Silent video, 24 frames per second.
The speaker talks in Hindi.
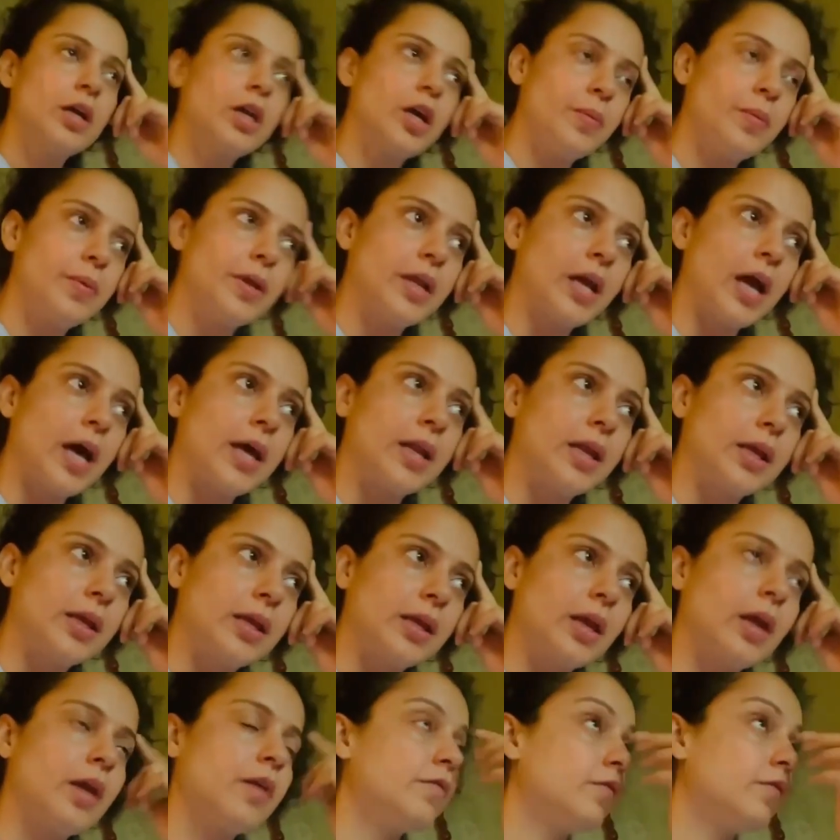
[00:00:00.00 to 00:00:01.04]
खबरें आ
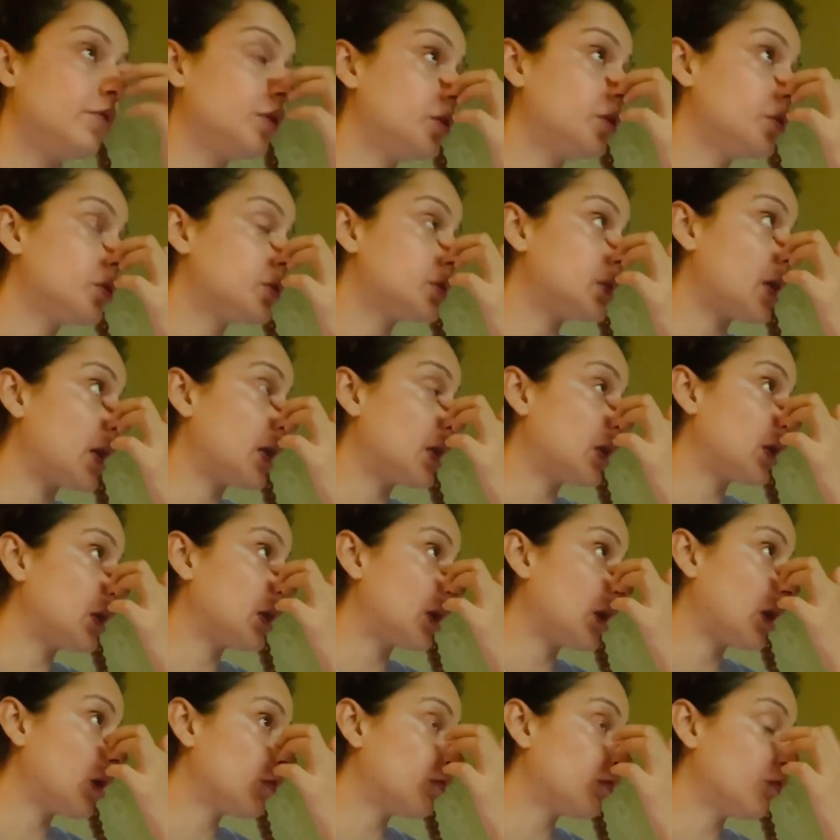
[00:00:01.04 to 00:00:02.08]
रही हैं वीडियोस आ
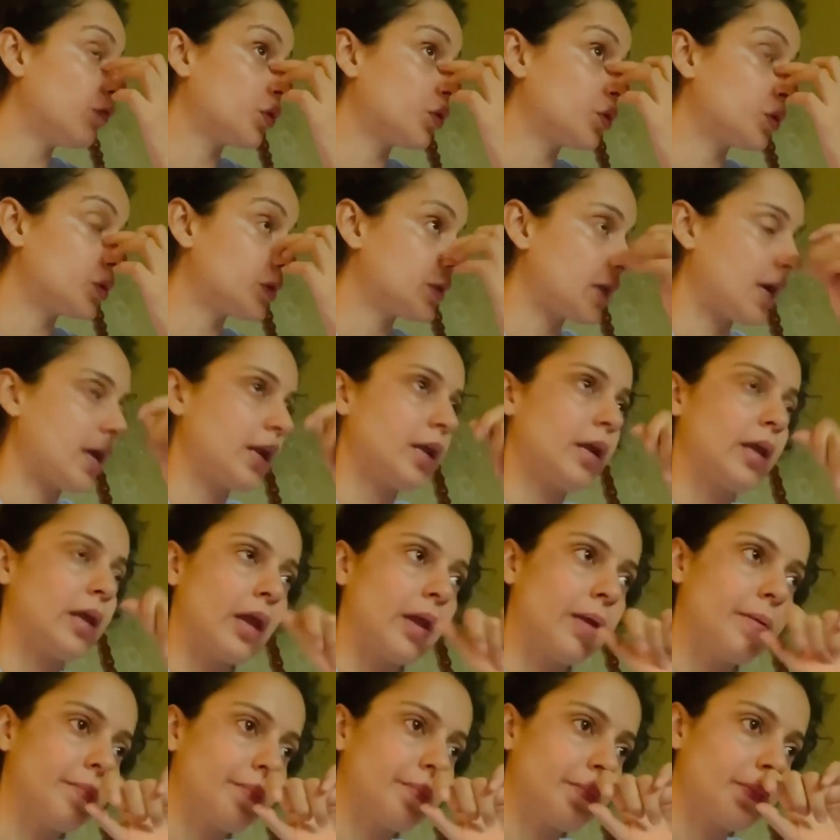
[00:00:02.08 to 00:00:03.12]
रहे हैं और फोटोज आ रहे
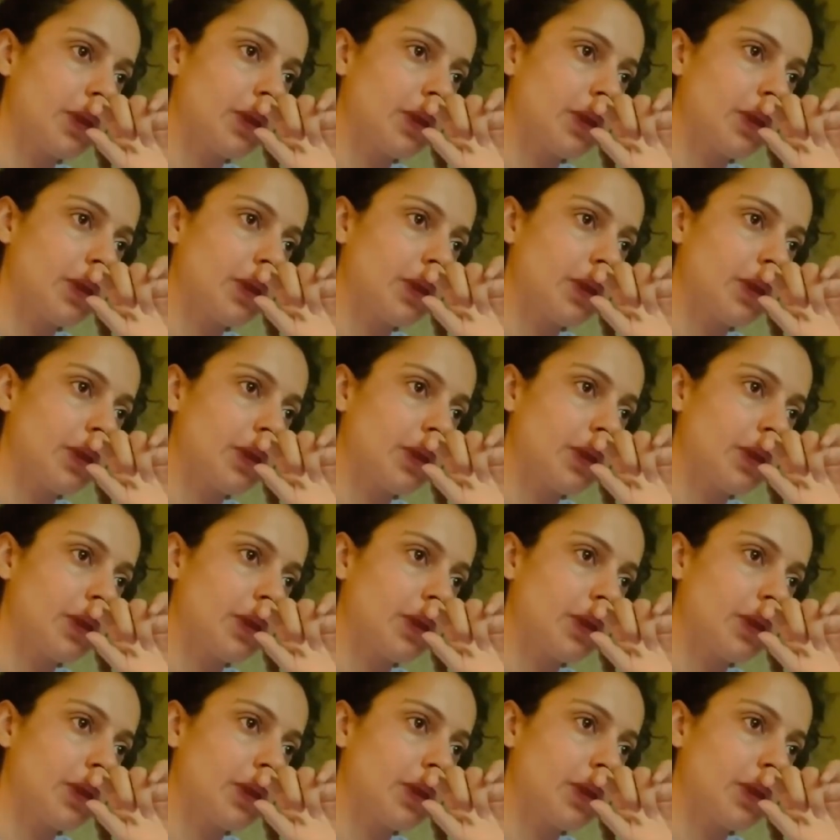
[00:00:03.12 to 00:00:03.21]
हैं